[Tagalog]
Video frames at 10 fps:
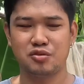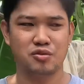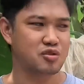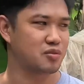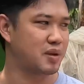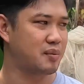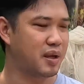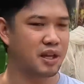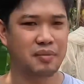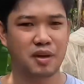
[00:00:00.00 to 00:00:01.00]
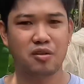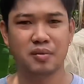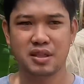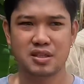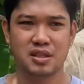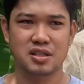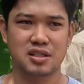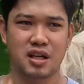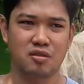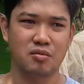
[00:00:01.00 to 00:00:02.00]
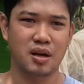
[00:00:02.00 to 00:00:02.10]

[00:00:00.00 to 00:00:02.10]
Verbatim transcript: Gustong gusto pala, mahilig palang kumanta si Christian.